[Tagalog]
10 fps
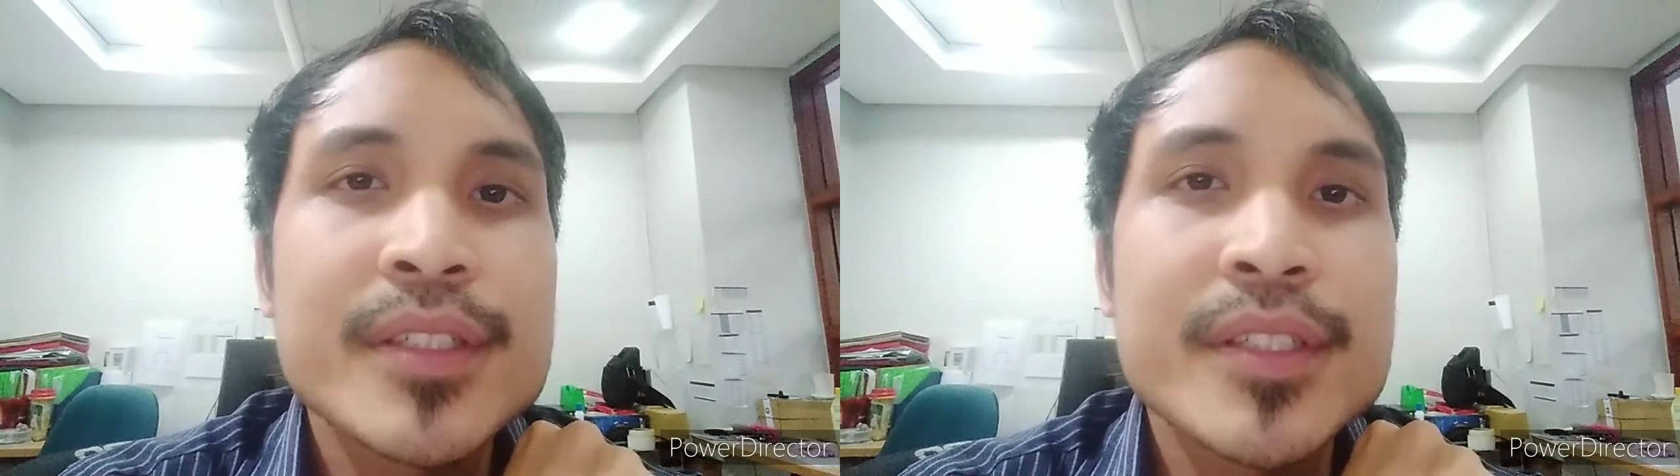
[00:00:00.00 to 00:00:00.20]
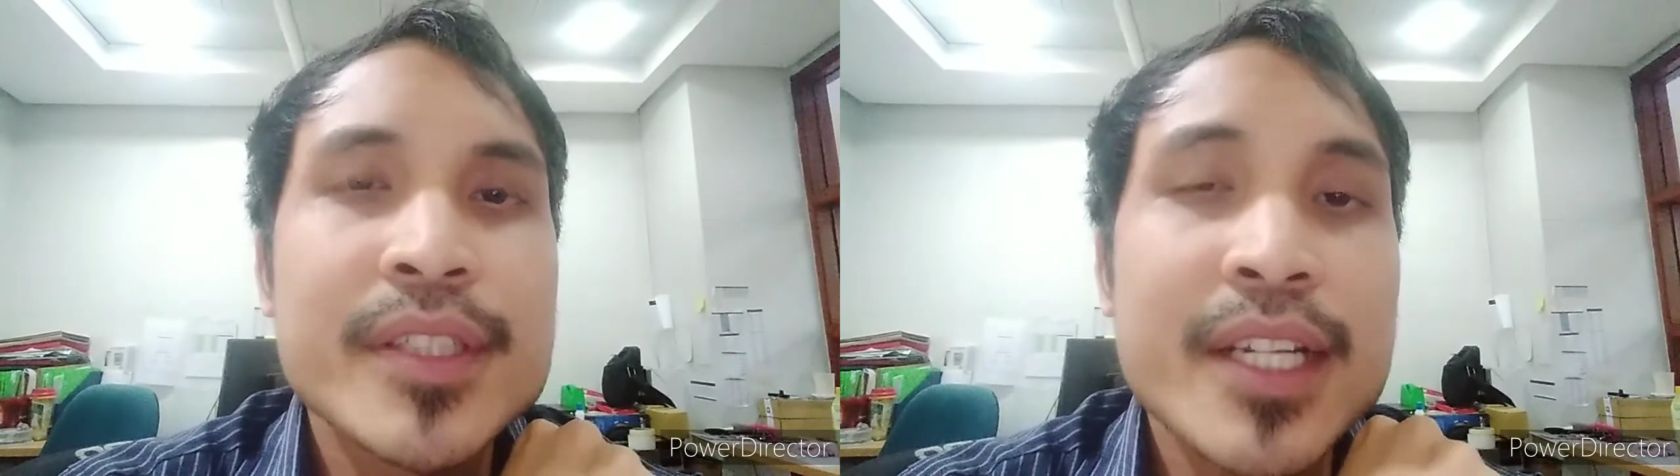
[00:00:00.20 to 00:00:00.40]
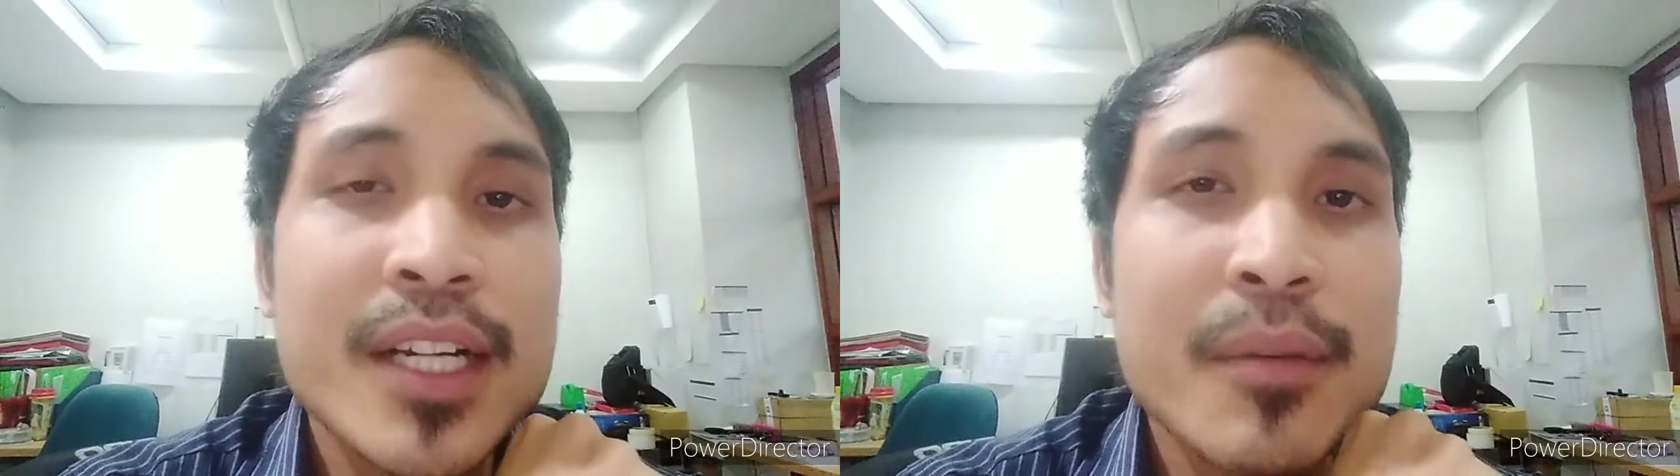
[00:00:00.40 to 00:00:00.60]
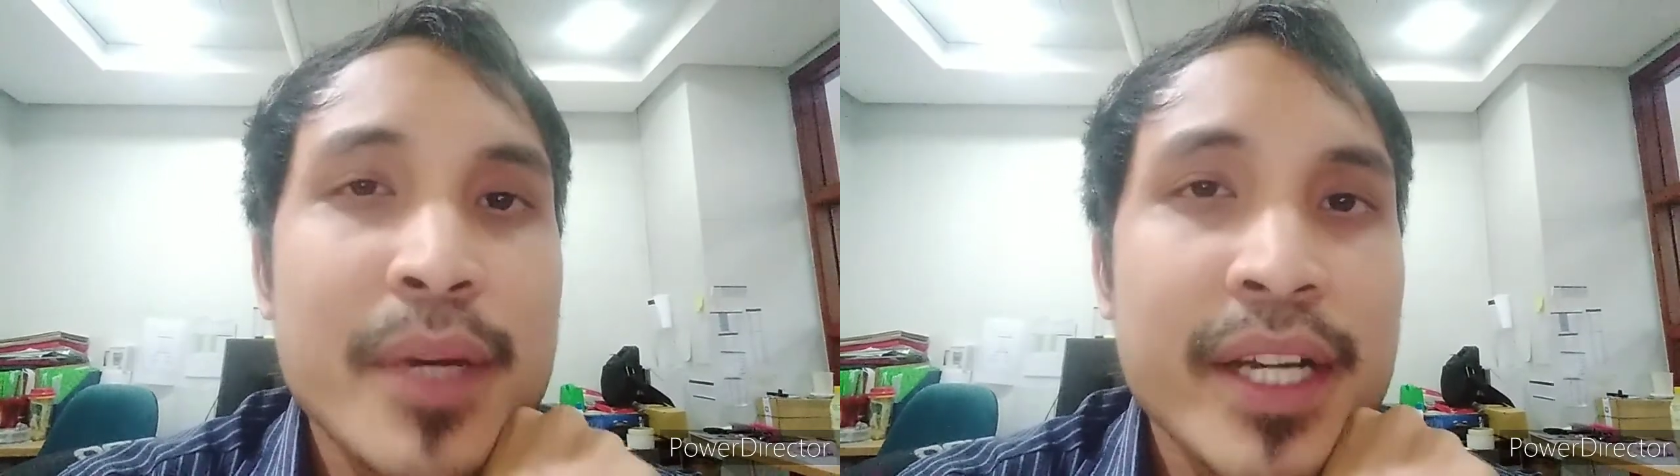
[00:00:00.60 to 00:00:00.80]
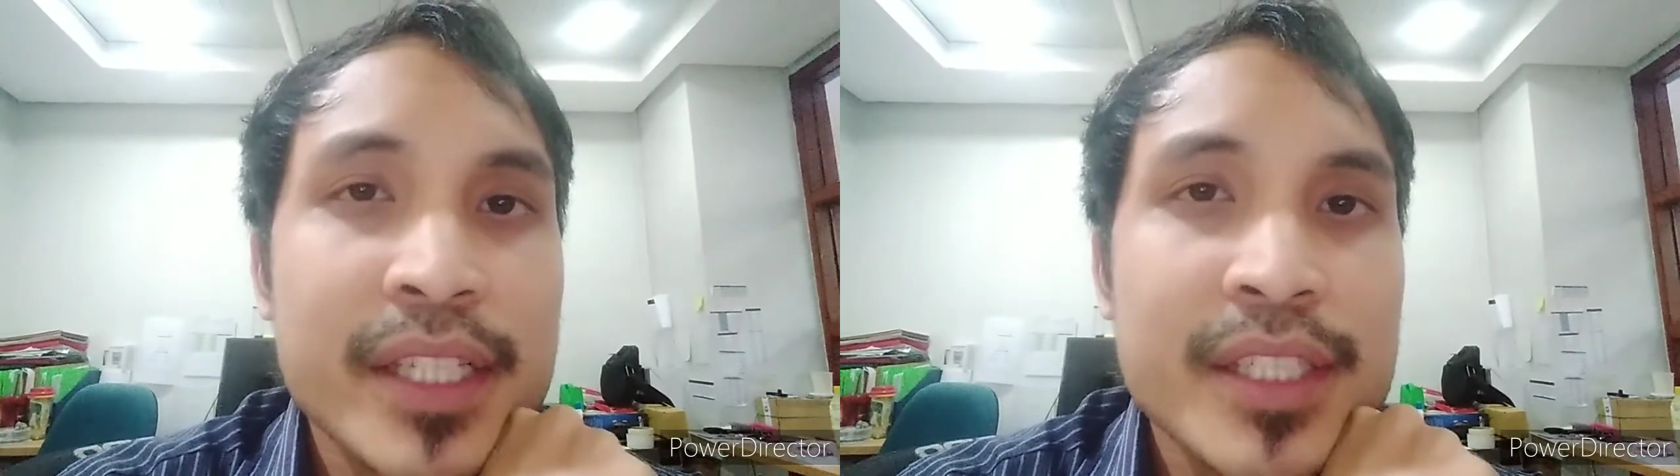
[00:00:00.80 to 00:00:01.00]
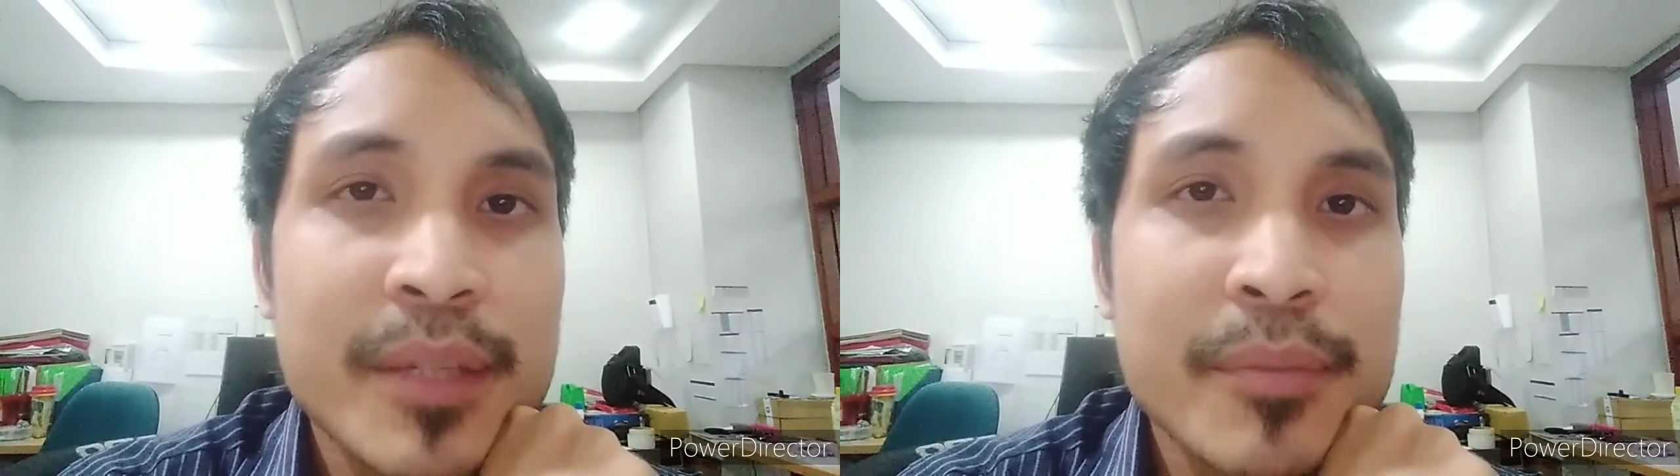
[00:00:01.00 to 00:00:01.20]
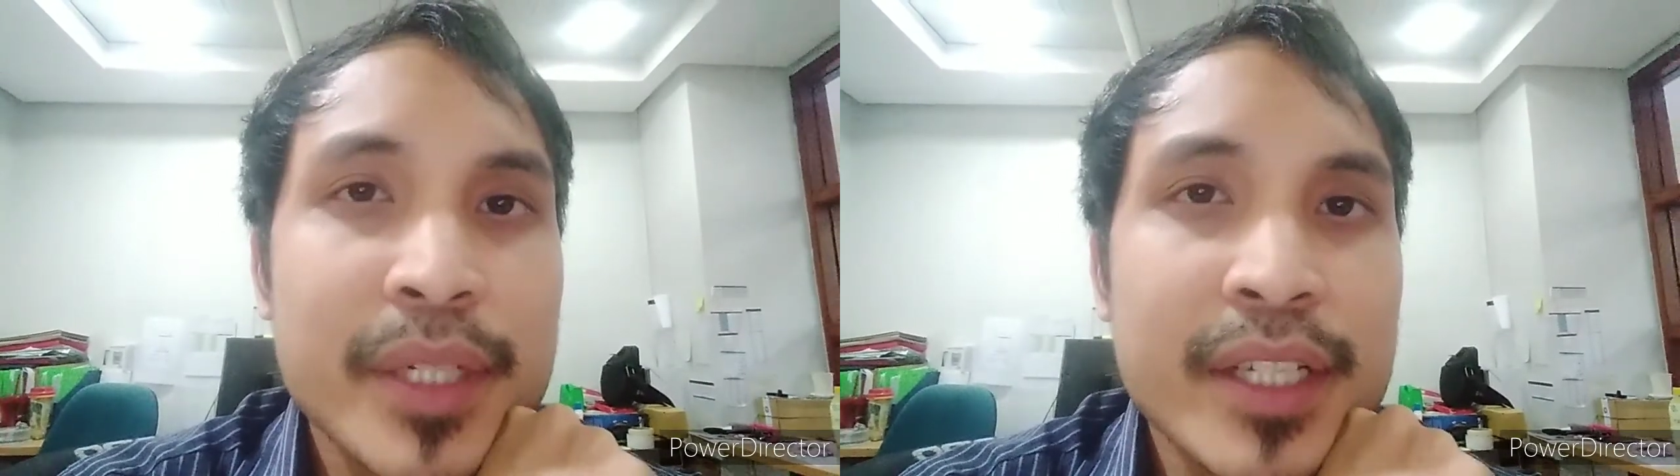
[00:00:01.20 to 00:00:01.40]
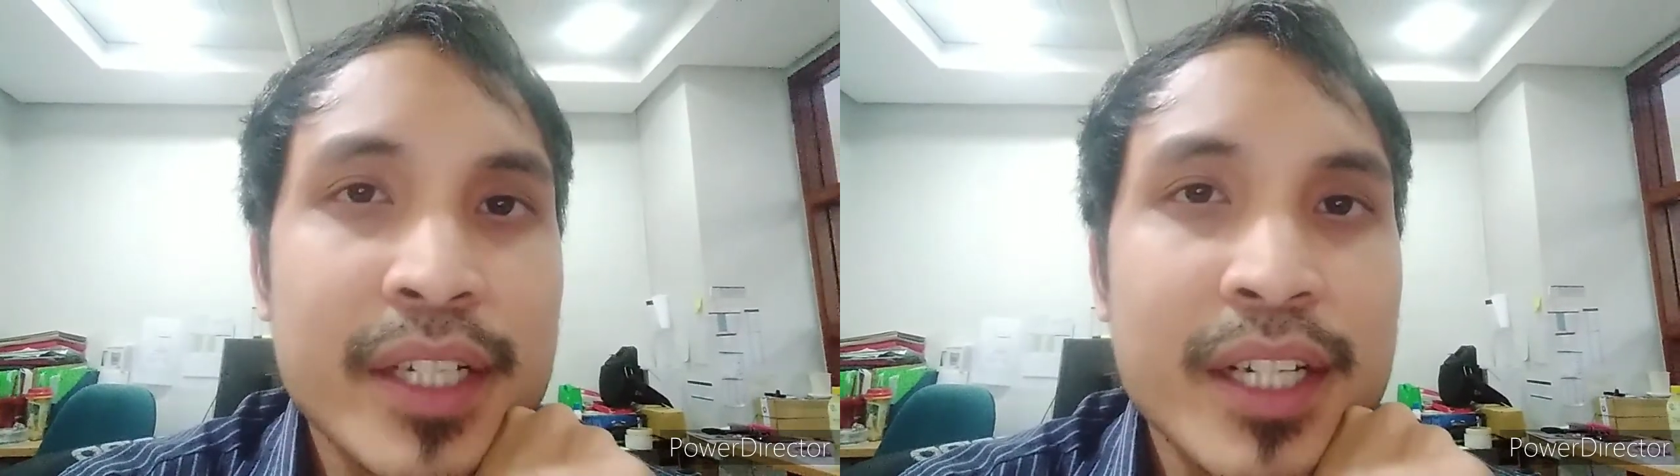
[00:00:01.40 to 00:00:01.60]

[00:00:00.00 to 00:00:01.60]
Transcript: hindi lang abaya syempre